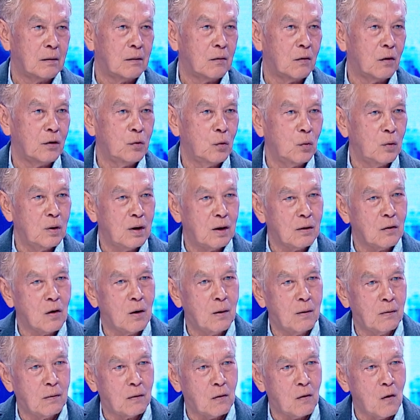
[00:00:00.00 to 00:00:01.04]
ก็ดูแล้วก็
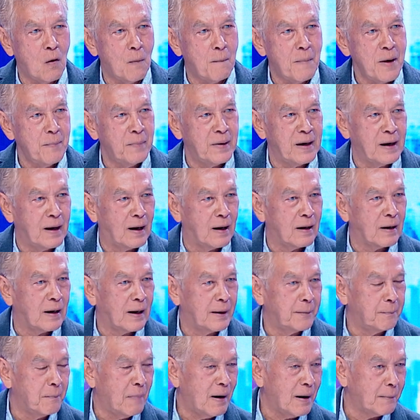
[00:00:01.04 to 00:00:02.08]
ก็ไม่มีอะไร
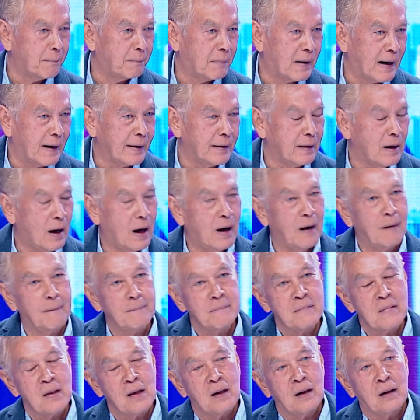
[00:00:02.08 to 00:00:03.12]
มากมายนะ
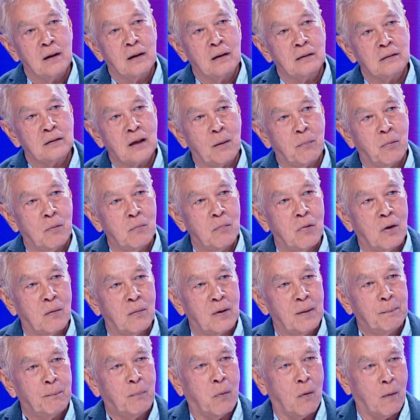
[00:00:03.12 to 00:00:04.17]
แต่ผมบอก
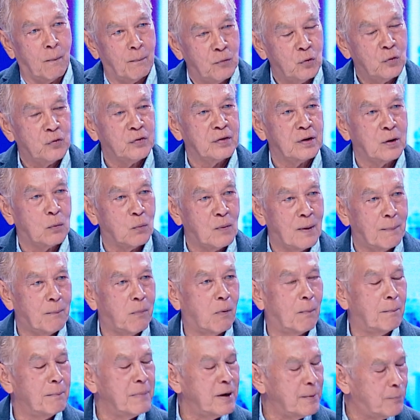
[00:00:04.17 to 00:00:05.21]
ว่าผมรู้สึกว่าผ
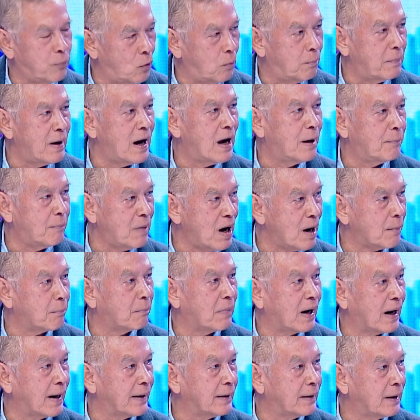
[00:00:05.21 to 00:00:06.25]
มมีภูมิแพ้มาก
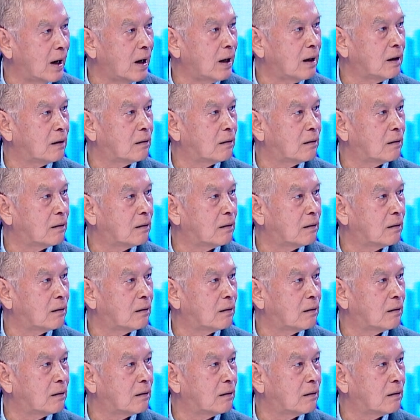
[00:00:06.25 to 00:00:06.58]
มายนะ